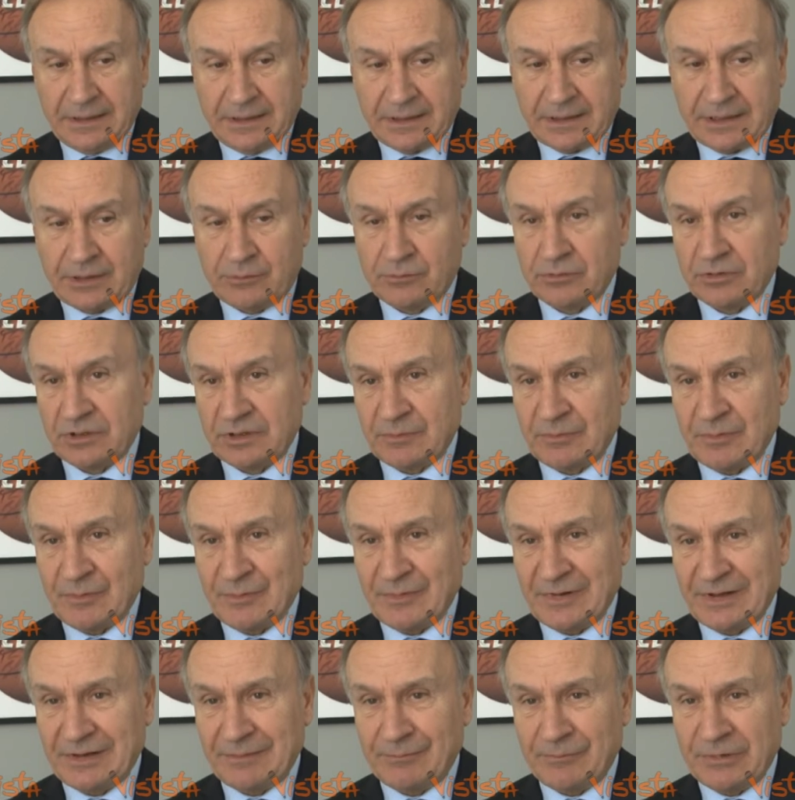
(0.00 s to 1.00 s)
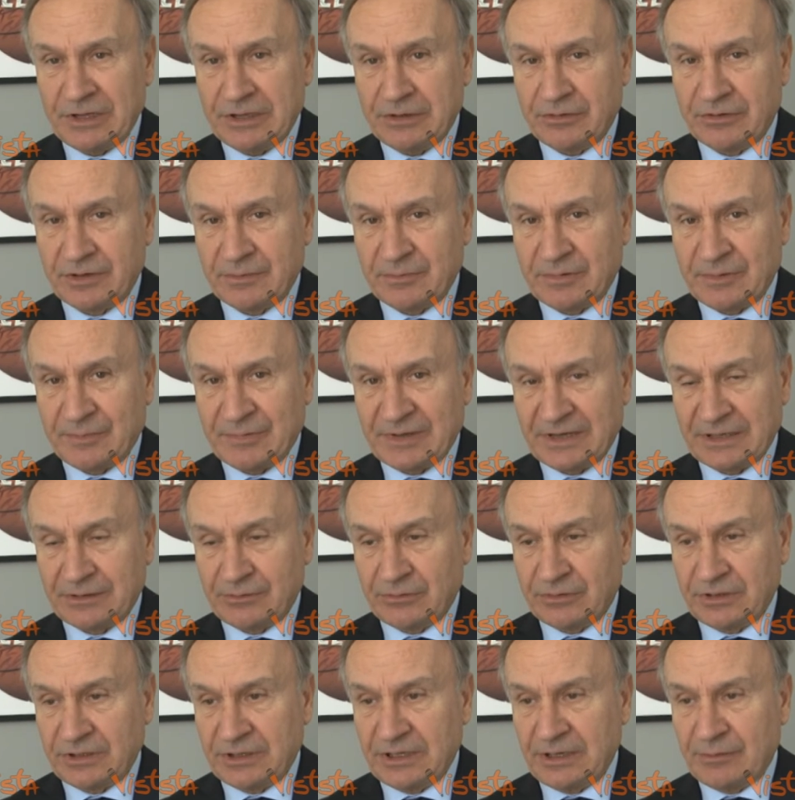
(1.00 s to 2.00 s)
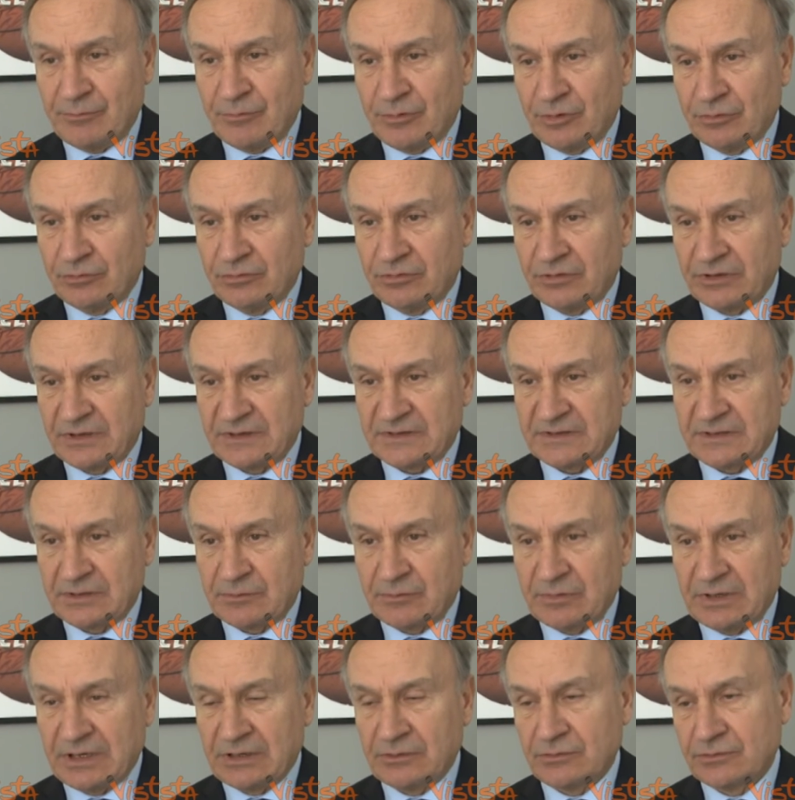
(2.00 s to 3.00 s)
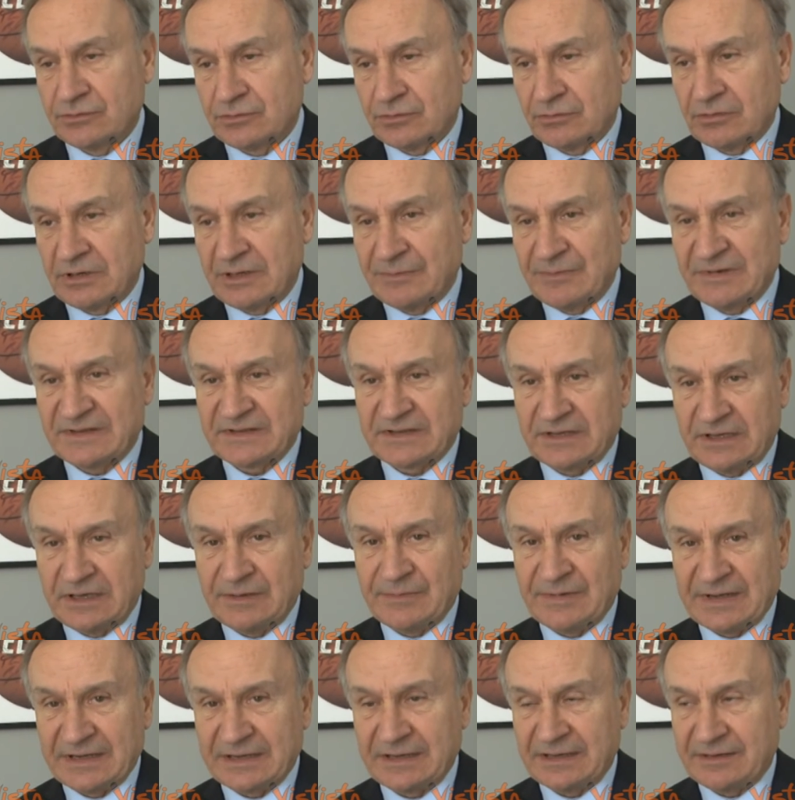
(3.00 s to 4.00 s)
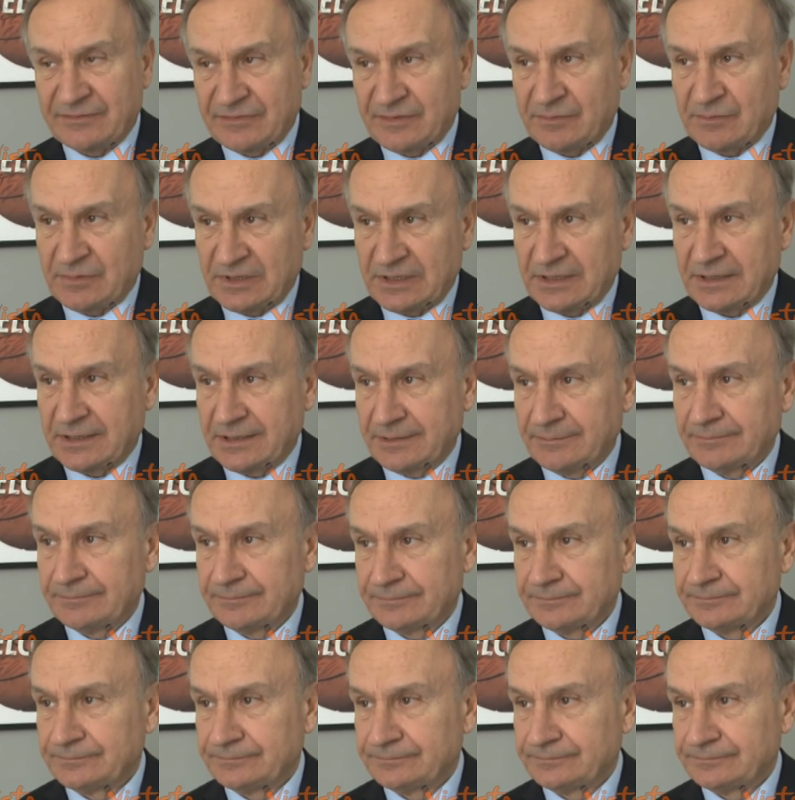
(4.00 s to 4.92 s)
che è uno dei migliori preparatori del mondo che seguirà non solo la maschile ma anche la femminile.